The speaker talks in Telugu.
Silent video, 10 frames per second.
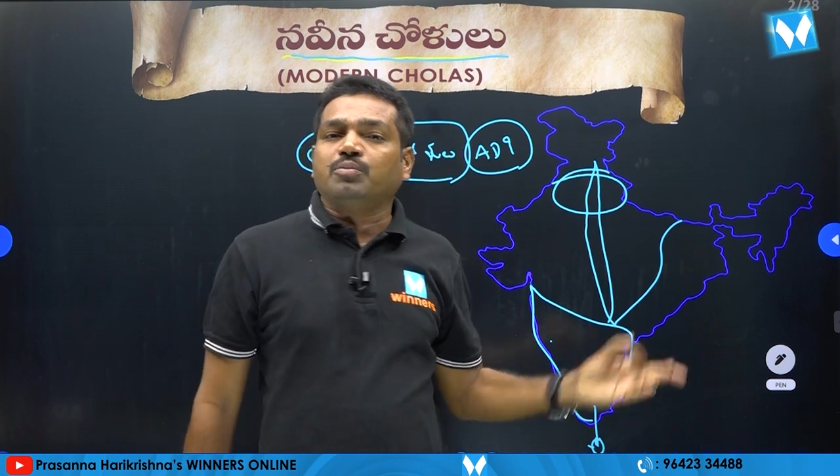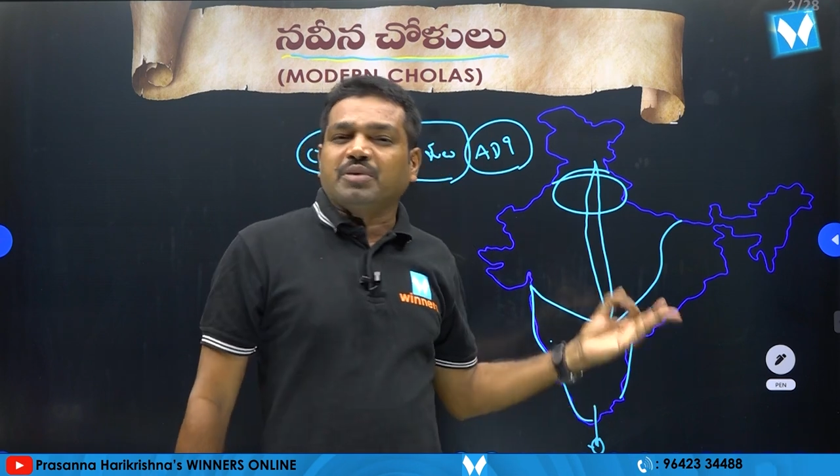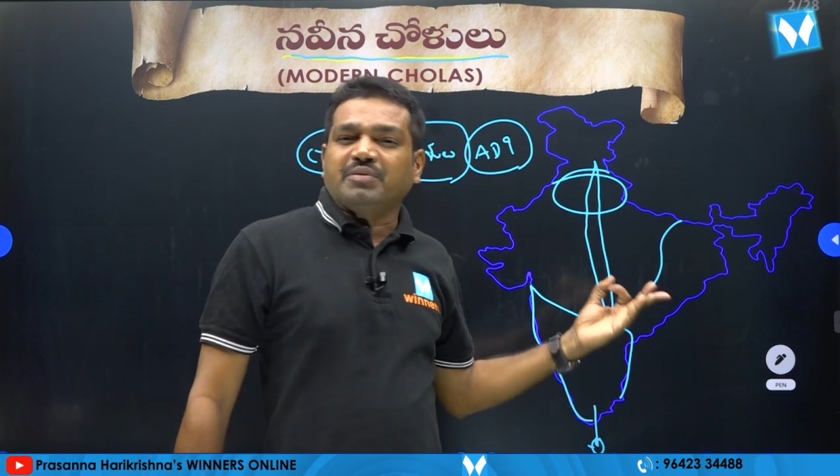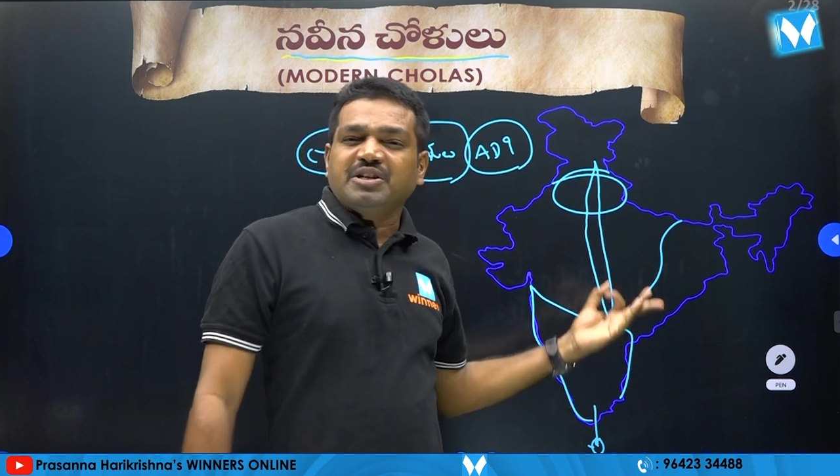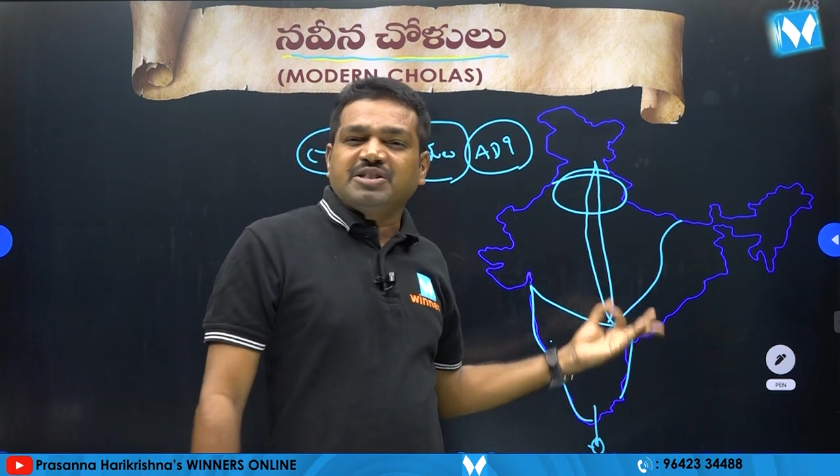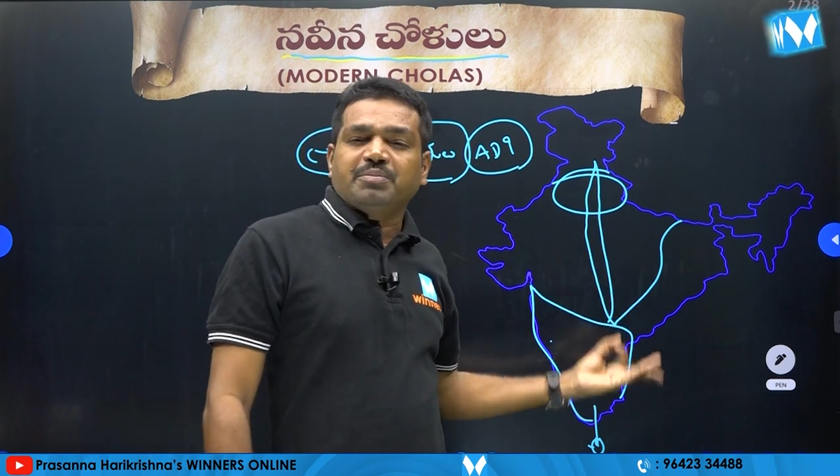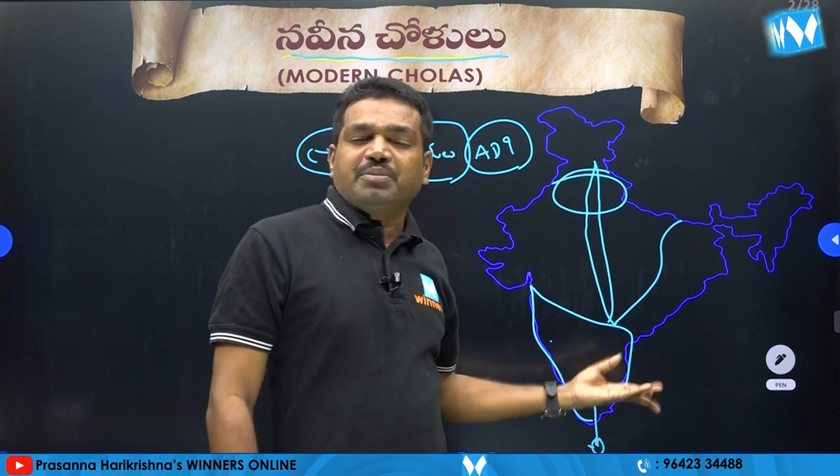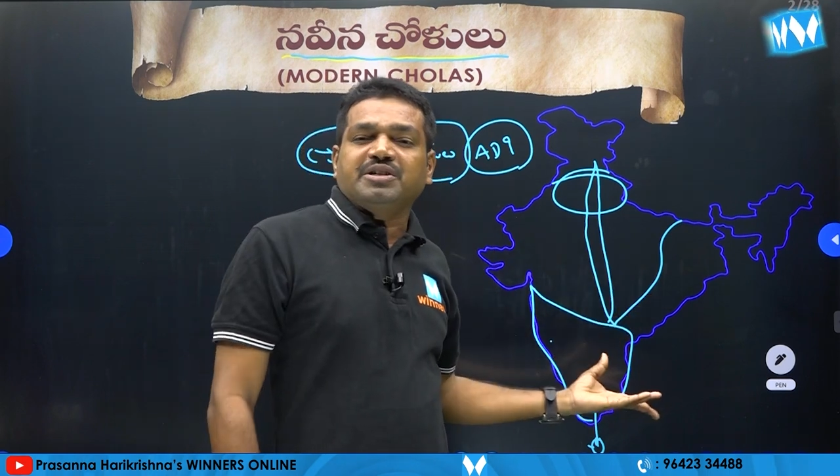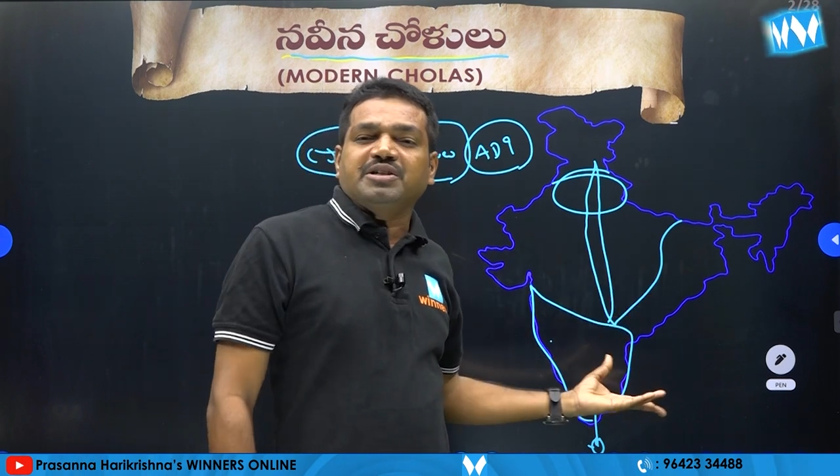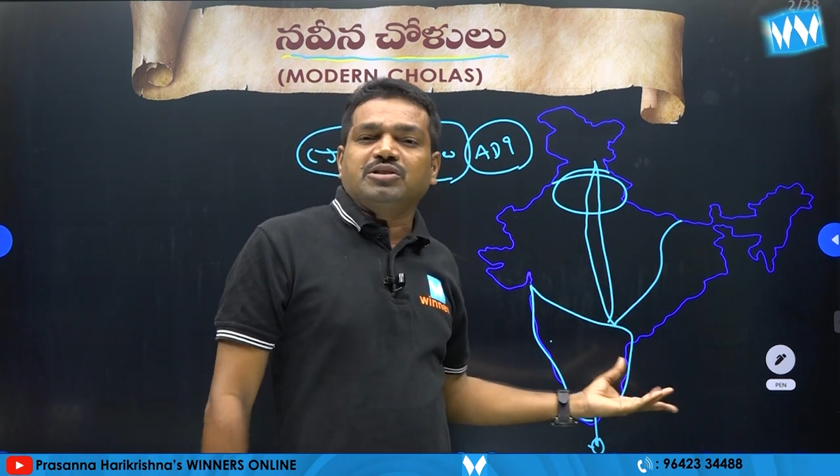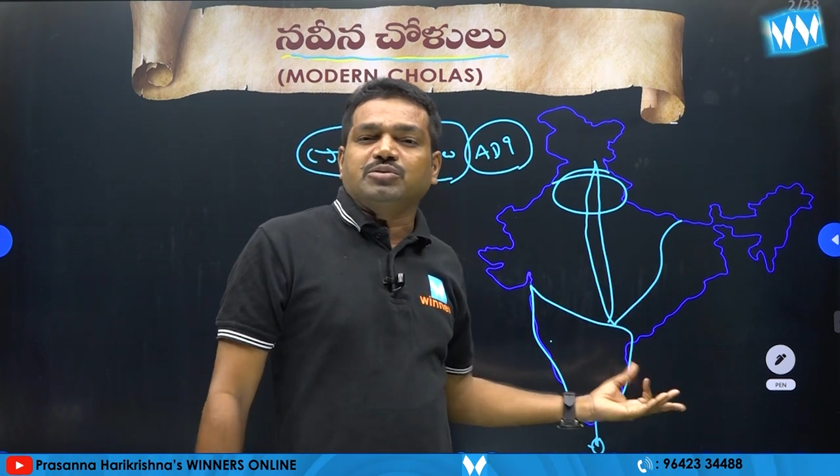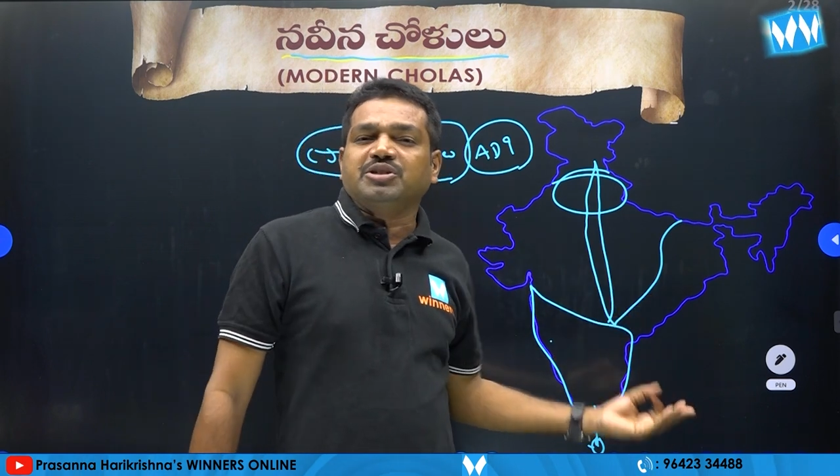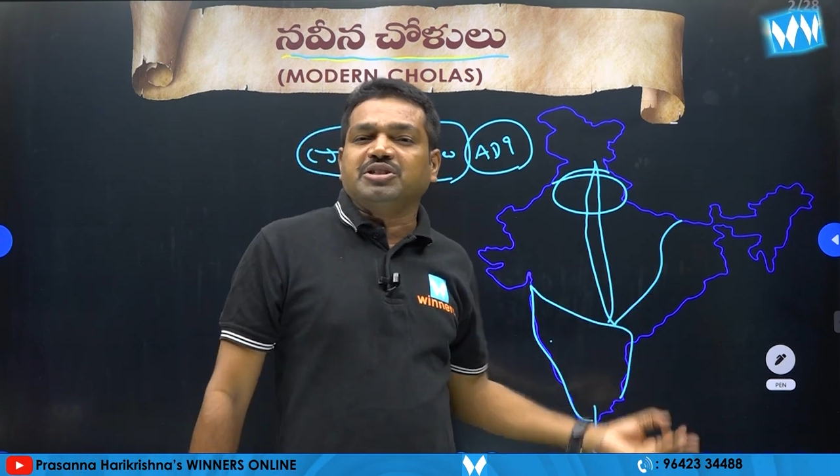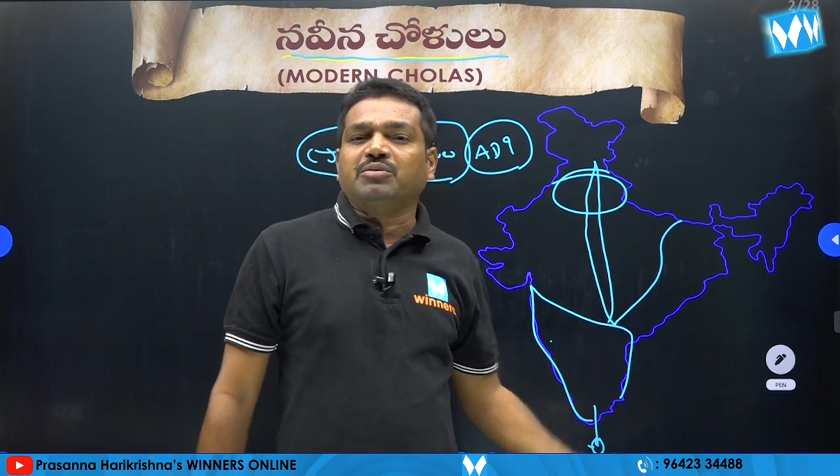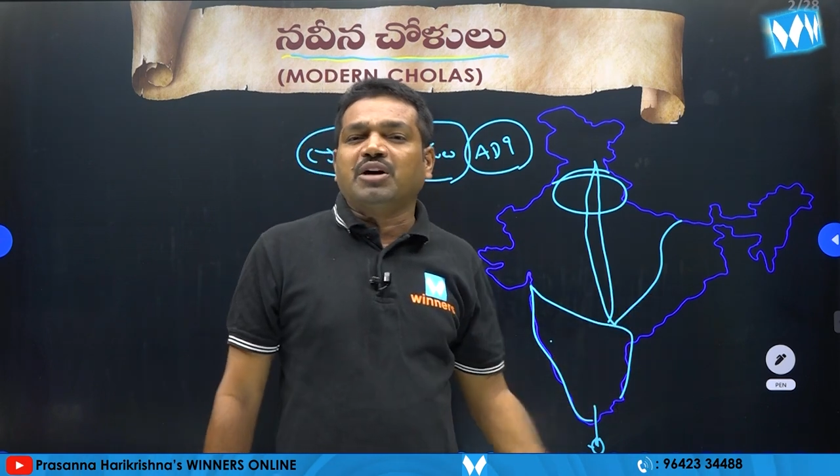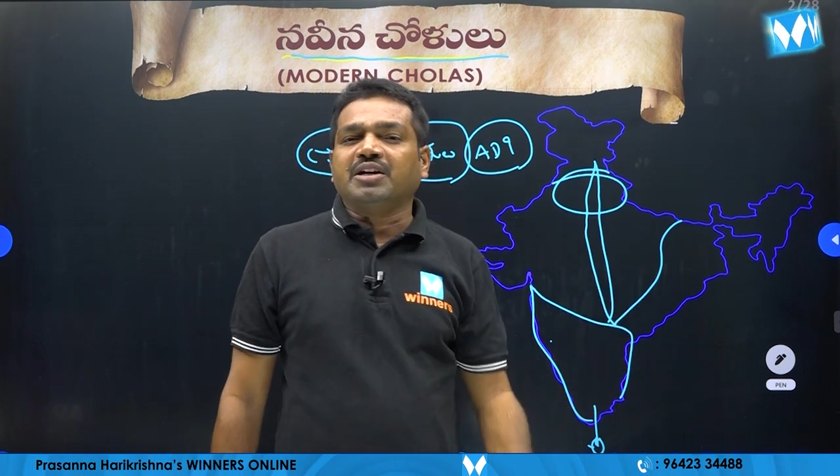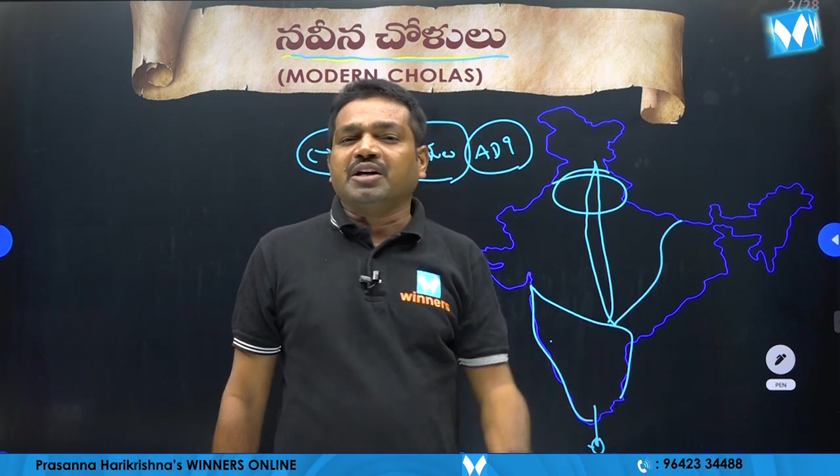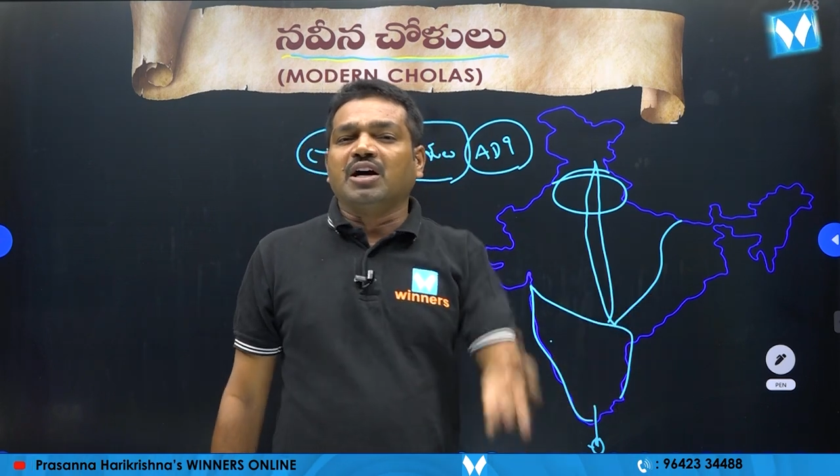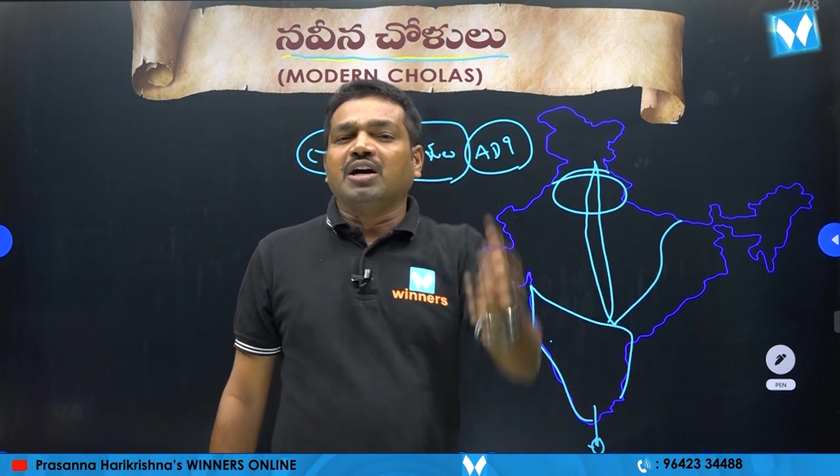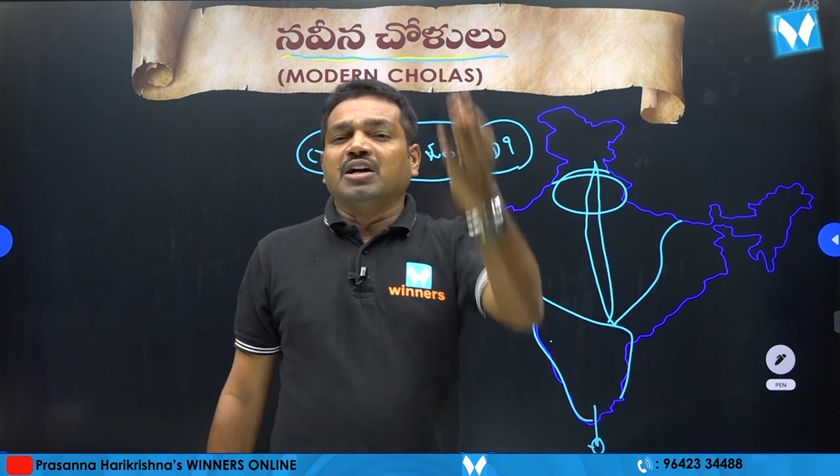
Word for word: ప్రవేశపెట్టినటువంటి వారిగా